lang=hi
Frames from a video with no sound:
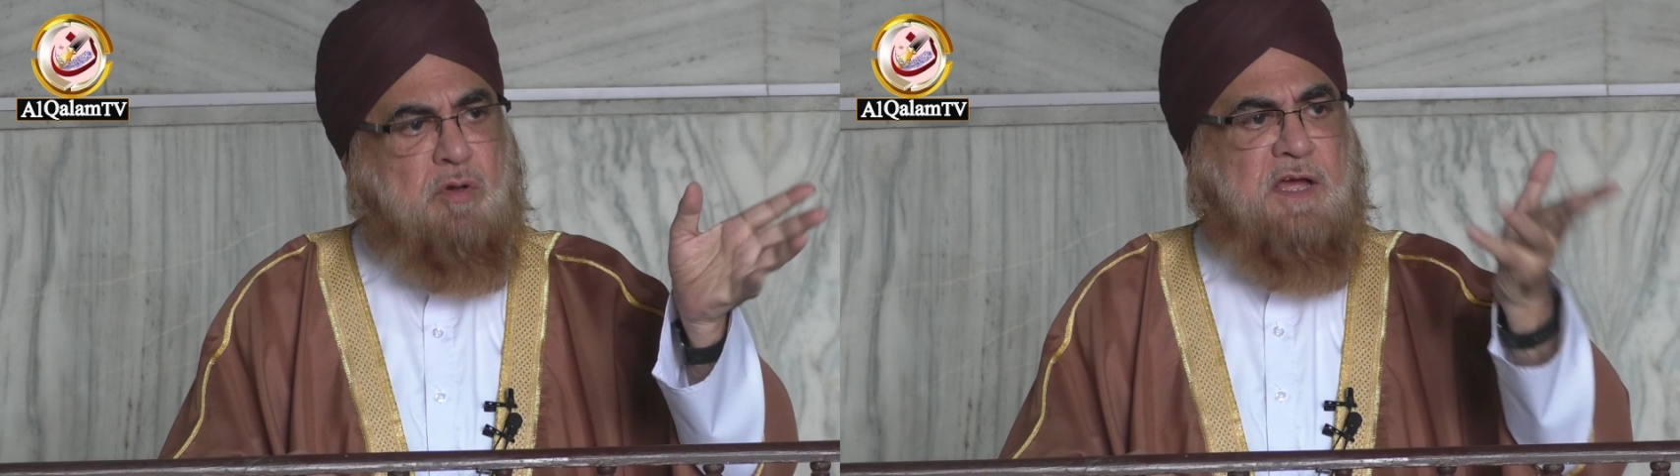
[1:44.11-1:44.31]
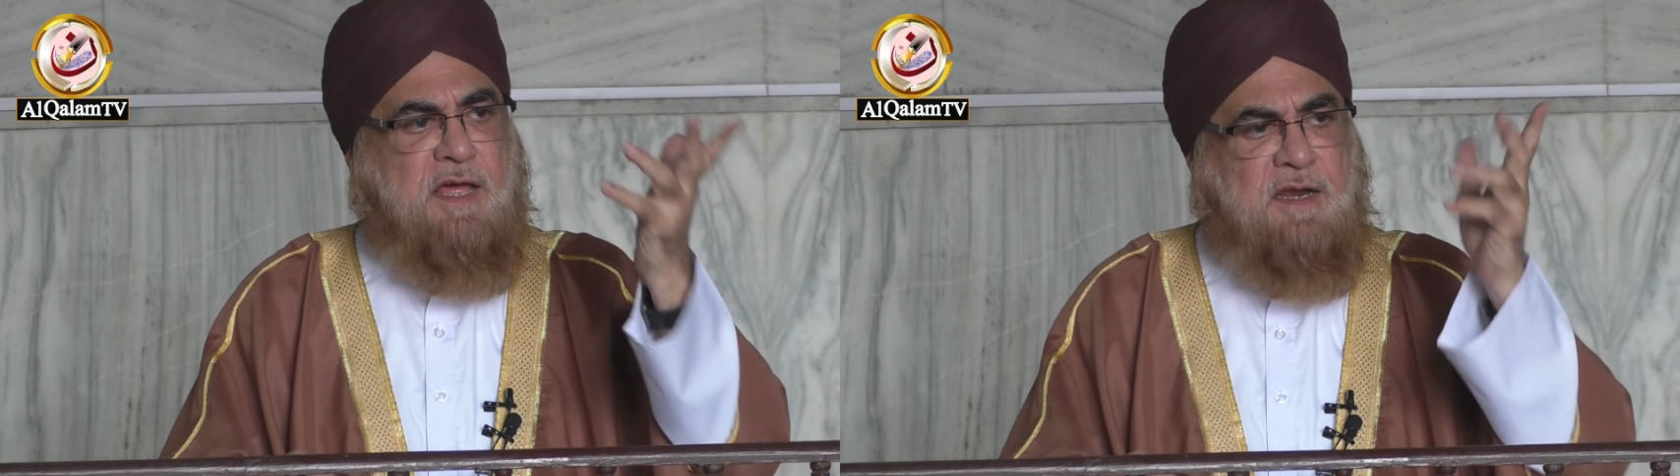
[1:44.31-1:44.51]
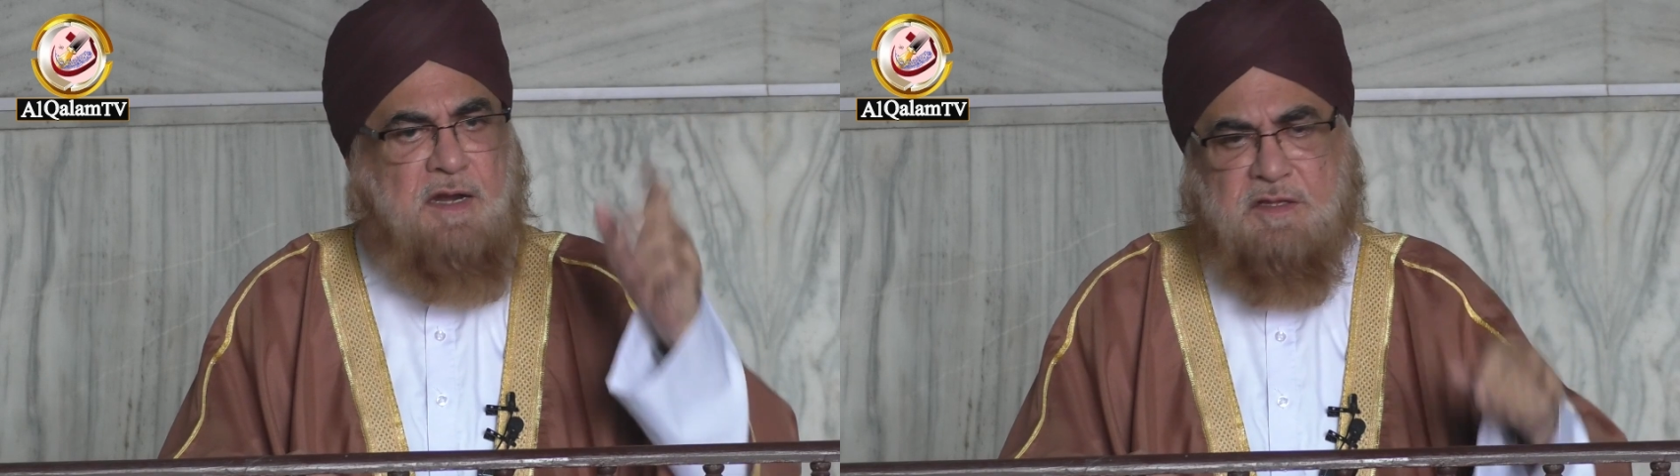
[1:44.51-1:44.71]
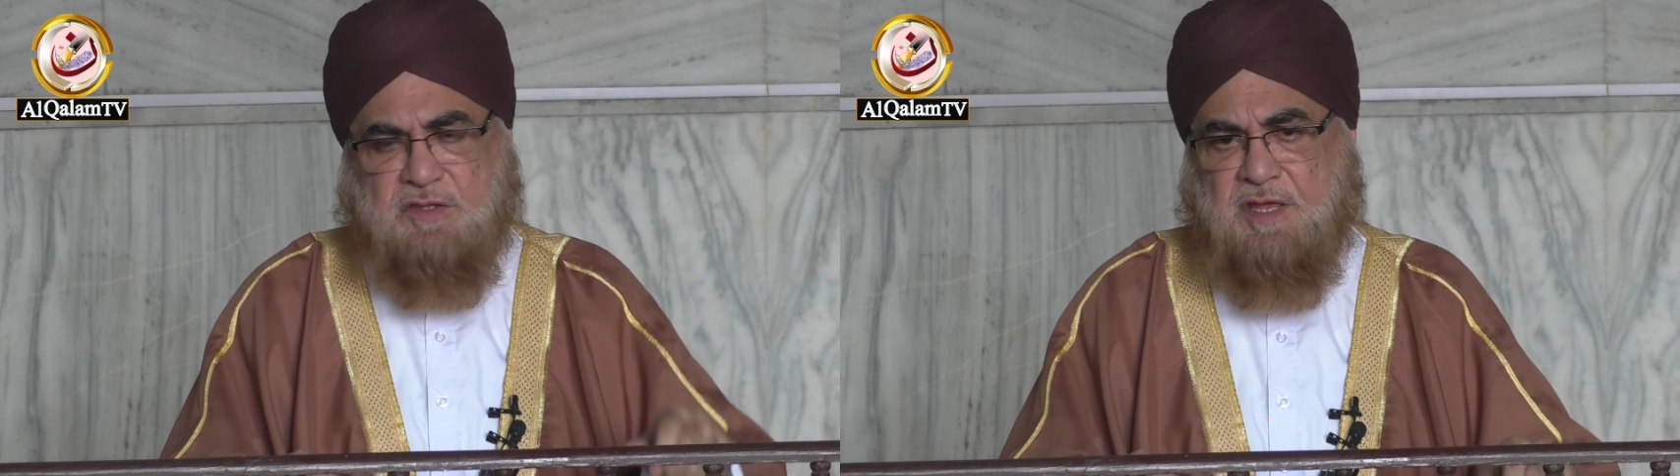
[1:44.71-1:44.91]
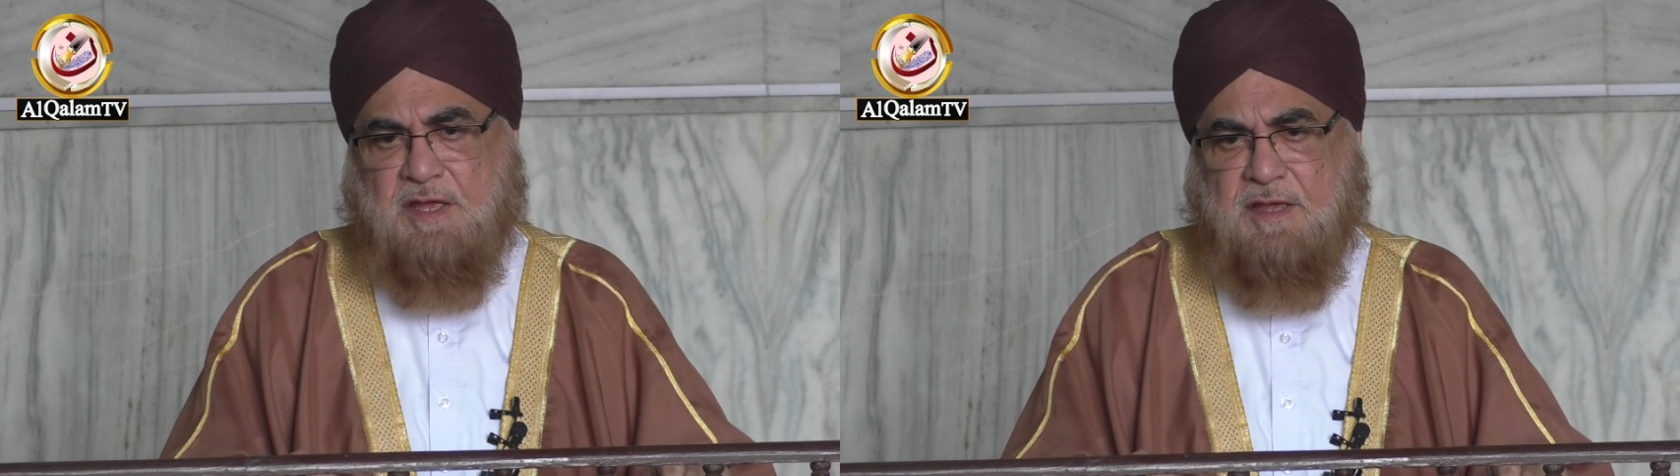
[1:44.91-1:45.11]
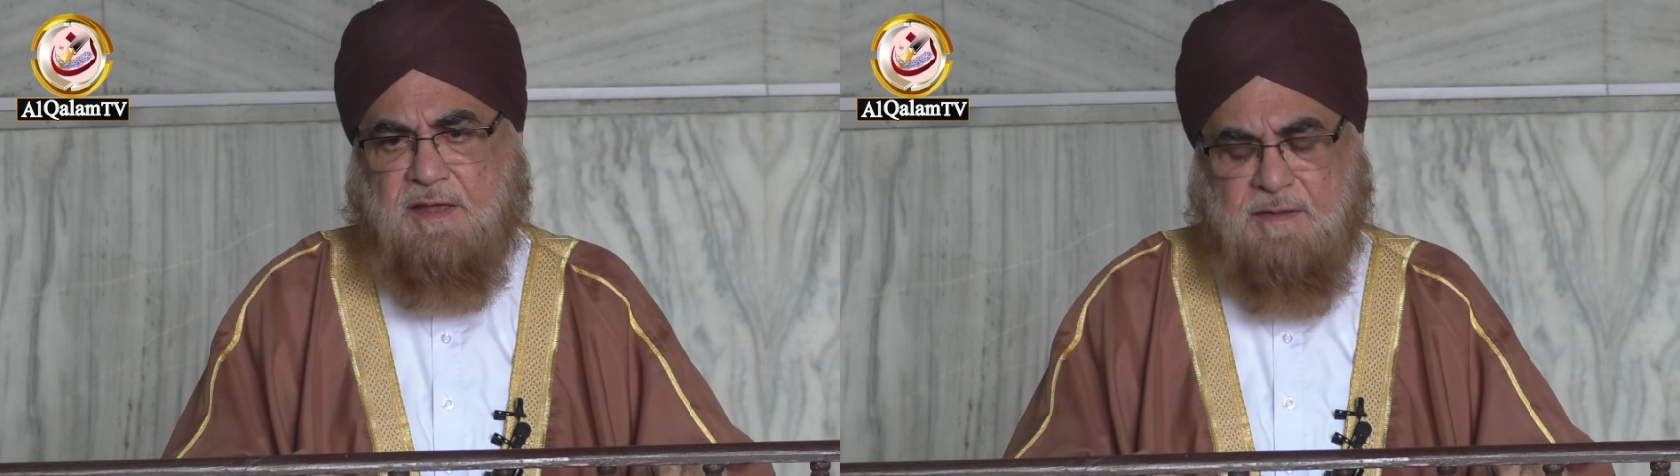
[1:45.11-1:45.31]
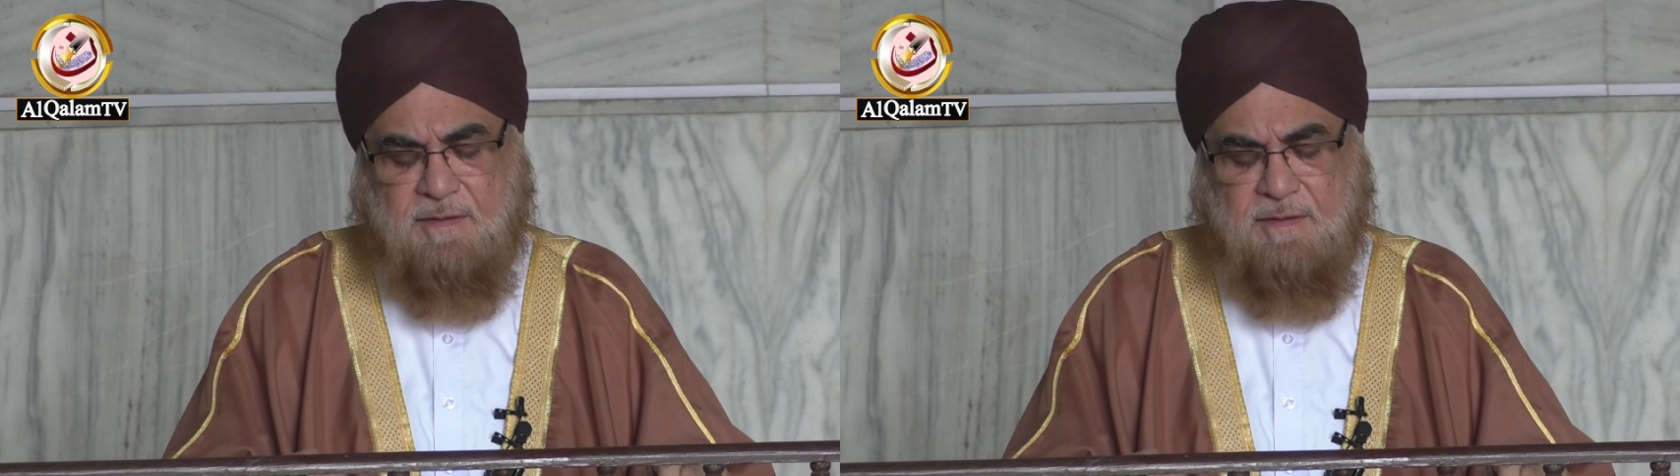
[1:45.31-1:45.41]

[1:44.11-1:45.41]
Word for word: लोग कहने लगते हैं